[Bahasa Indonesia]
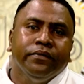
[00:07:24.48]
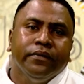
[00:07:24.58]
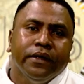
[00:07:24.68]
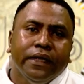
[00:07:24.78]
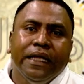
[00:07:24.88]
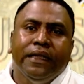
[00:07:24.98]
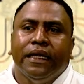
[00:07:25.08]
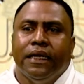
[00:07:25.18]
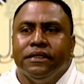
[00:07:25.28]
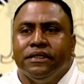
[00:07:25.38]
ita
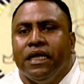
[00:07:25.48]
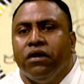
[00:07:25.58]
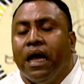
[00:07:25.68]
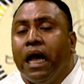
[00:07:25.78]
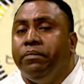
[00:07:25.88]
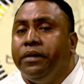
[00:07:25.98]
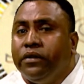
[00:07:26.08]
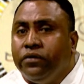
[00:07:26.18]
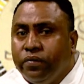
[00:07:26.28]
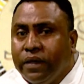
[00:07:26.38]
sidauk
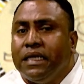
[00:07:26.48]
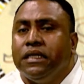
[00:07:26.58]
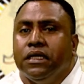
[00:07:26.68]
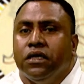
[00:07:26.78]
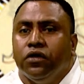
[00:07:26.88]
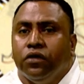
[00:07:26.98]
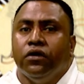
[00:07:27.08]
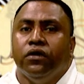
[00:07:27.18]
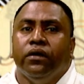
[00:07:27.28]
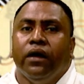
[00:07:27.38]
abitua
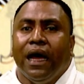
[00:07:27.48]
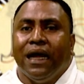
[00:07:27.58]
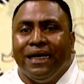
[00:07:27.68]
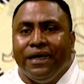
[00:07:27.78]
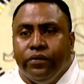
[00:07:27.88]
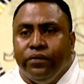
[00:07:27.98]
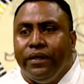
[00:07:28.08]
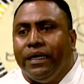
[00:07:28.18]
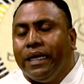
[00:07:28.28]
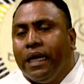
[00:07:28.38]
ho
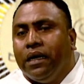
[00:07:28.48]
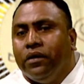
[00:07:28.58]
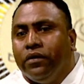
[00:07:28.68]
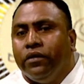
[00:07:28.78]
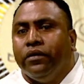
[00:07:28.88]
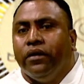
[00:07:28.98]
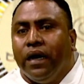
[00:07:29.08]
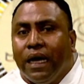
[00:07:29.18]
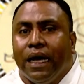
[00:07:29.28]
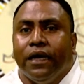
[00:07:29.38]
atitudika ho
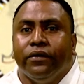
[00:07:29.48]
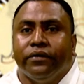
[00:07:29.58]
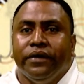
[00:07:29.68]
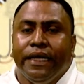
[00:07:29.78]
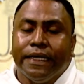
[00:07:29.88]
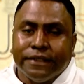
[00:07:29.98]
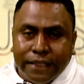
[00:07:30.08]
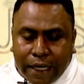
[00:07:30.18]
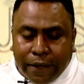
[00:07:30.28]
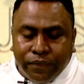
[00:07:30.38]
hahalok diaksera.
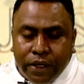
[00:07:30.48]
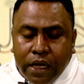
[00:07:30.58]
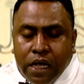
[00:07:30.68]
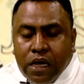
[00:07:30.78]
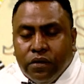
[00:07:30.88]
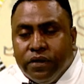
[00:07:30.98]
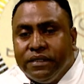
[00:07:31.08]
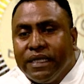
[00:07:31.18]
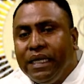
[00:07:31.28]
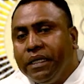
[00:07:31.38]
O
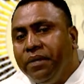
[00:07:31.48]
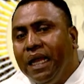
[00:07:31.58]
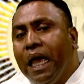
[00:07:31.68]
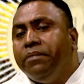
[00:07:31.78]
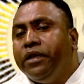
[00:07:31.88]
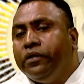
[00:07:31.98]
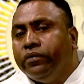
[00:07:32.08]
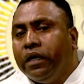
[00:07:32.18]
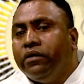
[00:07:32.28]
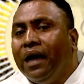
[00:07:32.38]
ita bela abitua ho
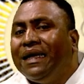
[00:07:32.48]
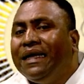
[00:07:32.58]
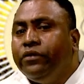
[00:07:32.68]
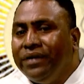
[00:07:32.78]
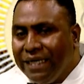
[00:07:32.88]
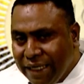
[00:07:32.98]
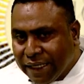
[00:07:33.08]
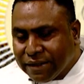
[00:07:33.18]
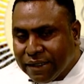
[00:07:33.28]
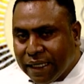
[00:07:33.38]
atitudi
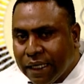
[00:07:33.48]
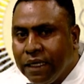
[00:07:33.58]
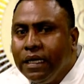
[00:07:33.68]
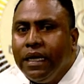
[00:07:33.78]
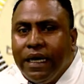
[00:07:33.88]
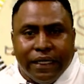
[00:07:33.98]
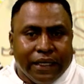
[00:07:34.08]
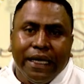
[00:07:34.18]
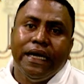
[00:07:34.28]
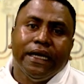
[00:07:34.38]
diaksera. Ita
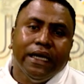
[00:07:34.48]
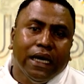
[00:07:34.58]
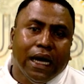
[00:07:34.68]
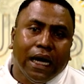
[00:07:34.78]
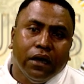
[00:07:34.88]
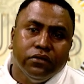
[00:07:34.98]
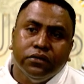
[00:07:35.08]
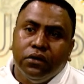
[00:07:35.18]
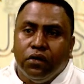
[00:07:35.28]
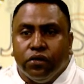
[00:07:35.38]
tenke hahu
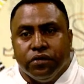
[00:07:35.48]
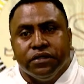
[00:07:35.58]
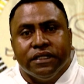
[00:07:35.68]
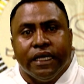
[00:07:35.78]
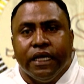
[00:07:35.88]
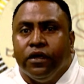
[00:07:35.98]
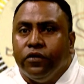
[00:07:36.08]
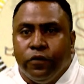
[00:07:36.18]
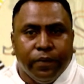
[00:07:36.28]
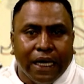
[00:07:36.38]
ho se
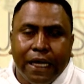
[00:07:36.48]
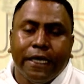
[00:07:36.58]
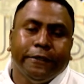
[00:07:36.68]
umalaran.